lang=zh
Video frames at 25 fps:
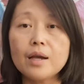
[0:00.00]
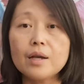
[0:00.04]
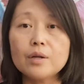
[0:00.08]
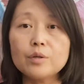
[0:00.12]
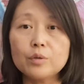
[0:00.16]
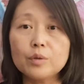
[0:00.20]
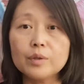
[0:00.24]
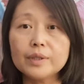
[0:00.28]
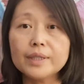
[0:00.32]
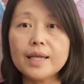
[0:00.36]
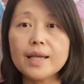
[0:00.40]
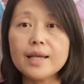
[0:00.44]

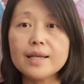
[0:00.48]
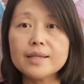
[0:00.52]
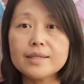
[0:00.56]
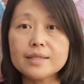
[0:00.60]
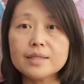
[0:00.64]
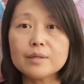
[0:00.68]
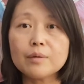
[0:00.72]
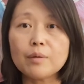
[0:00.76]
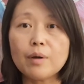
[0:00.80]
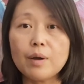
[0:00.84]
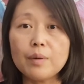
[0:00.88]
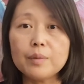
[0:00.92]
如果大家
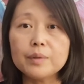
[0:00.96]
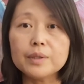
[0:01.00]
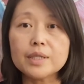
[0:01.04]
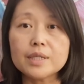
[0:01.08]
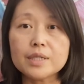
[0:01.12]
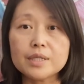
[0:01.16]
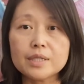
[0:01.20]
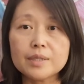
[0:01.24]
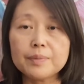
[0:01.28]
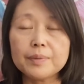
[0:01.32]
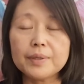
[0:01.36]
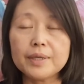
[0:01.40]
喜欢我的
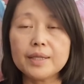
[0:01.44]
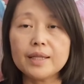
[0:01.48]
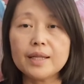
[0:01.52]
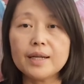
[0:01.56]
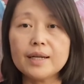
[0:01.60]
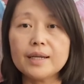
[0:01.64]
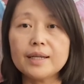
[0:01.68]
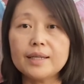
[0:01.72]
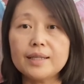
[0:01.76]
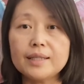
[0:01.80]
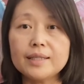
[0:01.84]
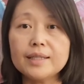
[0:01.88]
视频
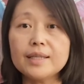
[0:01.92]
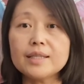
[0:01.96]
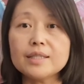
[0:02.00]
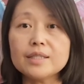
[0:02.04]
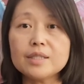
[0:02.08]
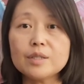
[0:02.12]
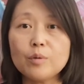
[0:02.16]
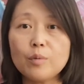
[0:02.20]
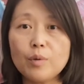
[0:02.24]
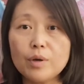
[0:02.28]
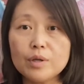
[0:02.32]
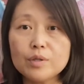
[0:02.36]
呢，可以点
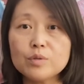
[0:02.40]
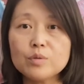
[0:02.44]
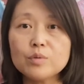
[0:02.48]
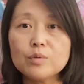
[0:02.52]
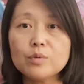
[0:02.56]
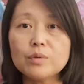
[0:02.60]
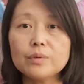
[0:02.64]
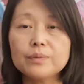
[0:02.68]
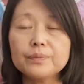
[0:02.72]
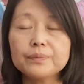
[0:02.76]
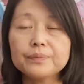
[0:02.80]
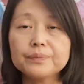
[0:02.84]
击关
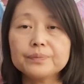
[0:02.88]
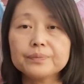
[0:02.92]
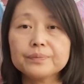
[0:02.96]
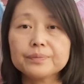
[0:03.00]
注。